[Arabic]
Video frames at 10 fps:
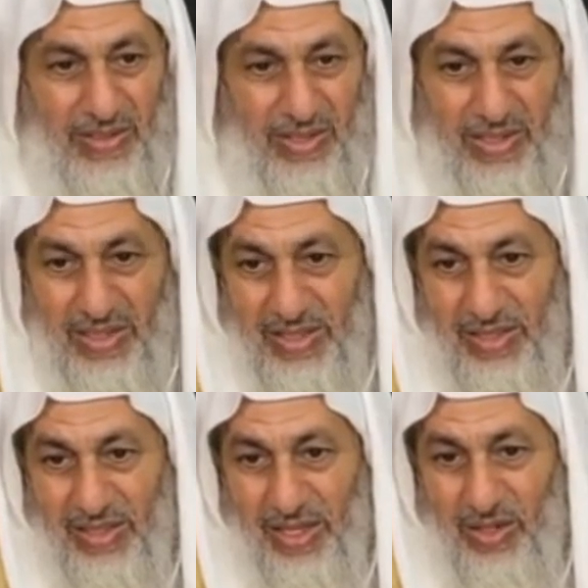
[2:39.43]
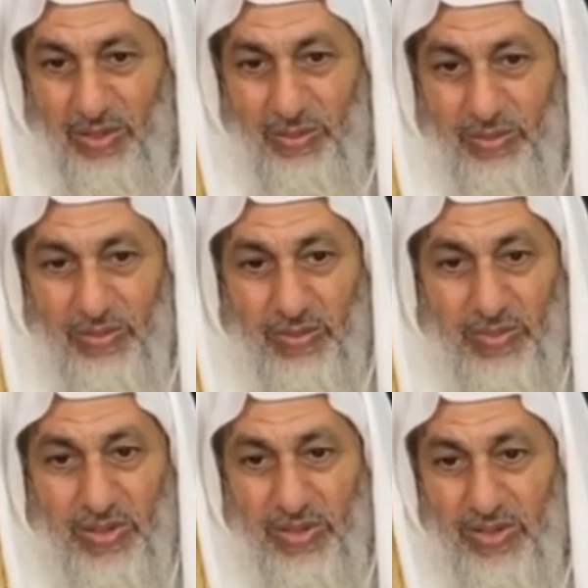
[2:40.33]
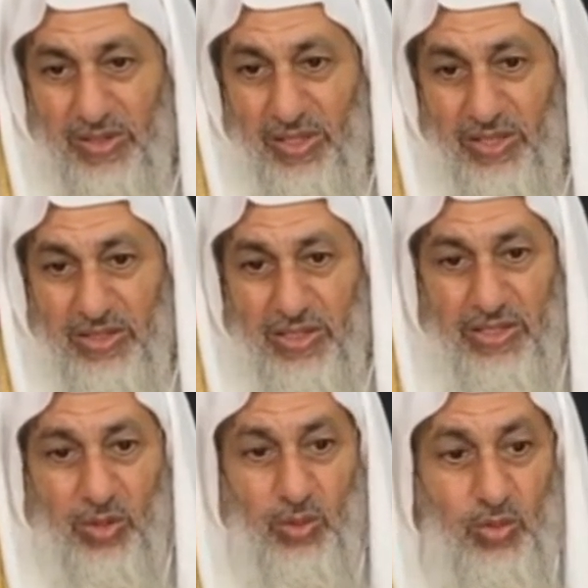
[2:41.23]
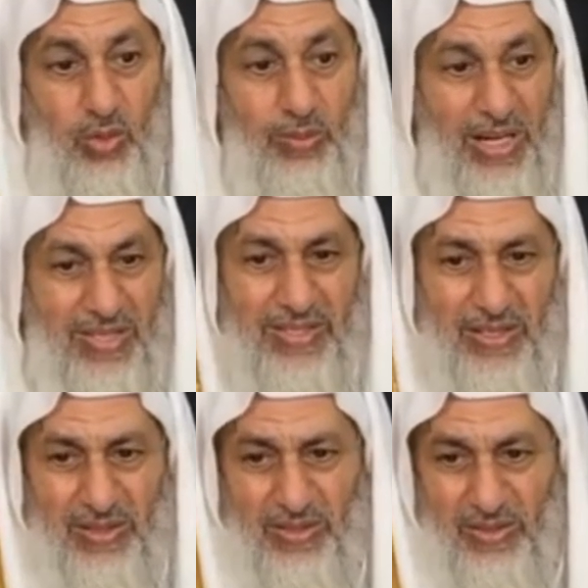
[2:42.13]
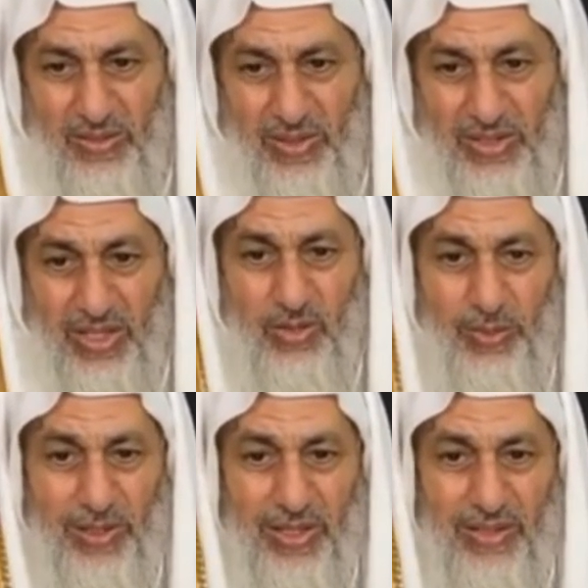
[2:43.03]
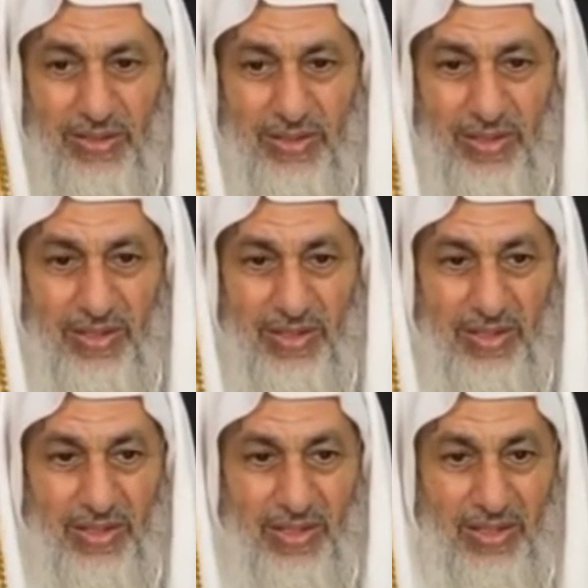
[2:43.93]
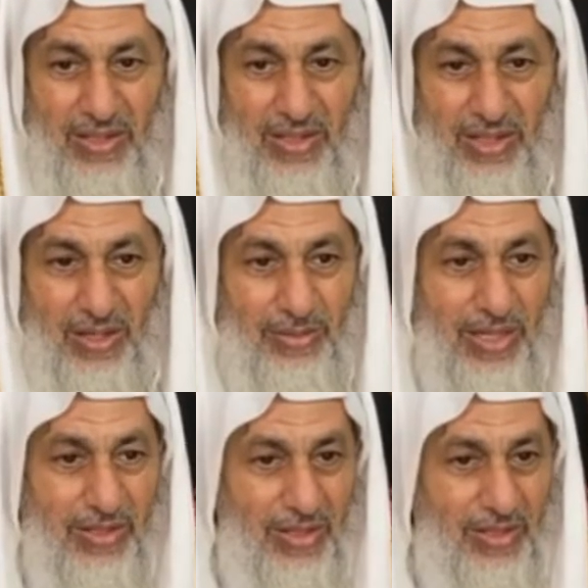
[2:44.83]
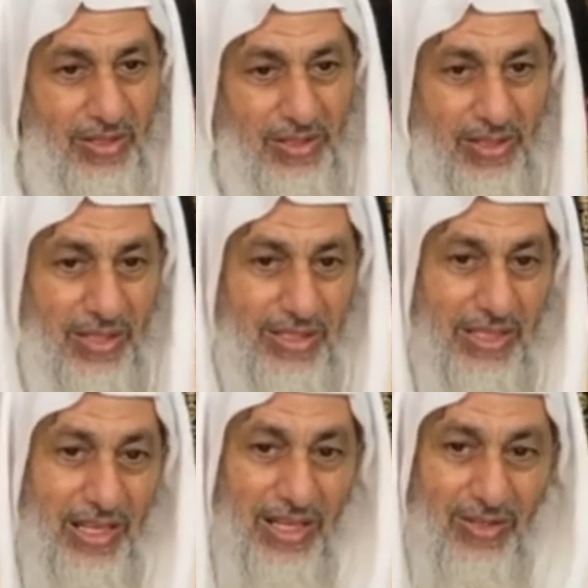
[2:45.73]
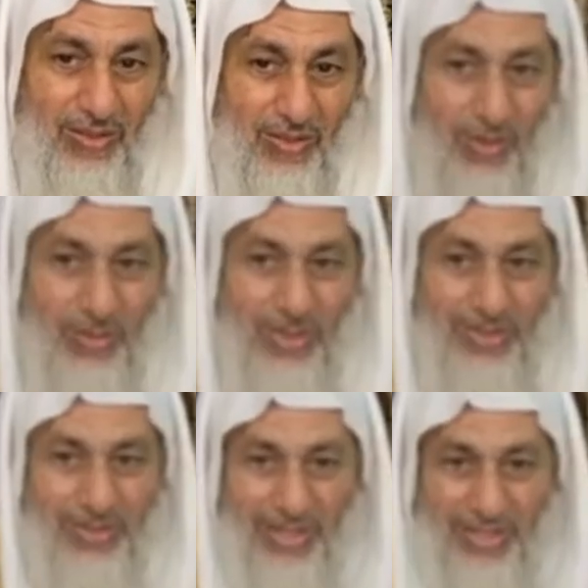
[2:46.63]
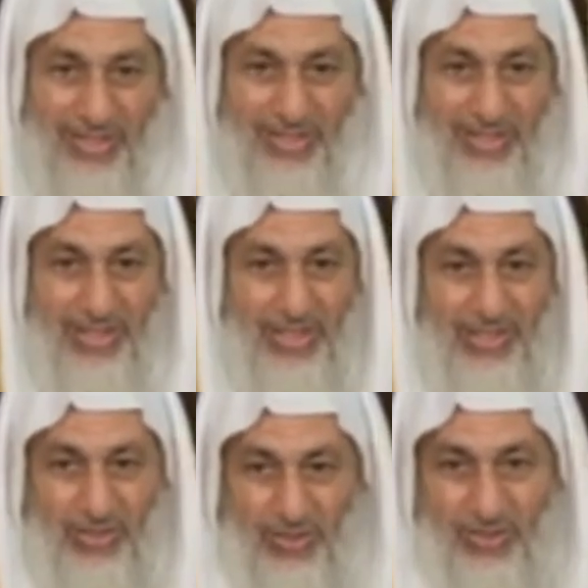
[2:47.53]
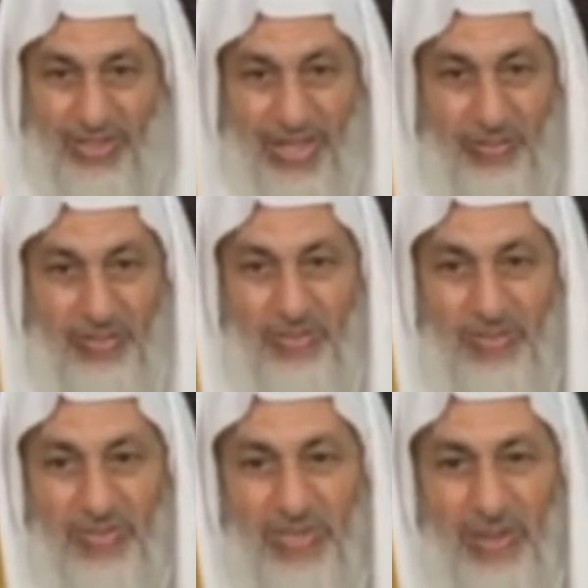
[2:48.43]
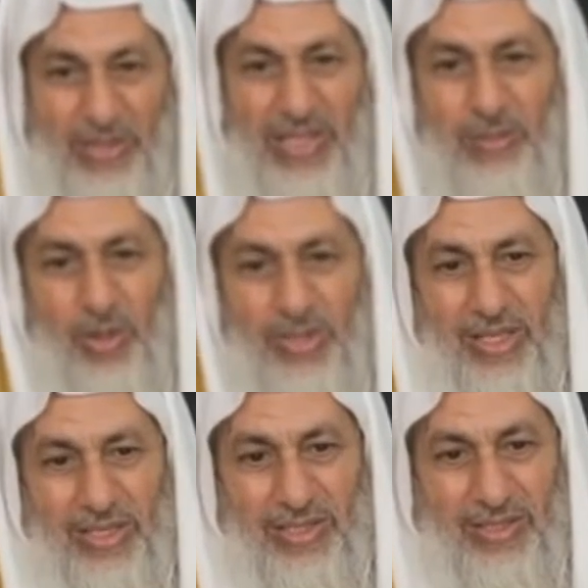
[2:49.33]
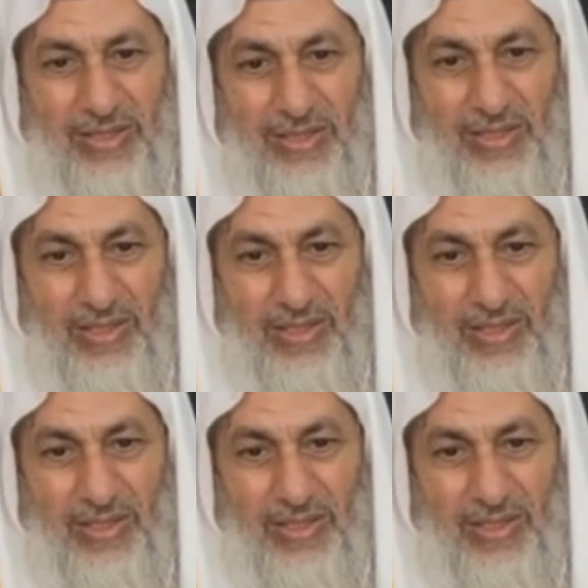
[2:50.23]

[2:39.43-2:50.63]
إن, إن لهم شياطين تؤزهم أزا والعياذ بالله يبدأ هادئا وبعد ذلك يظهر عن قبيح معتقده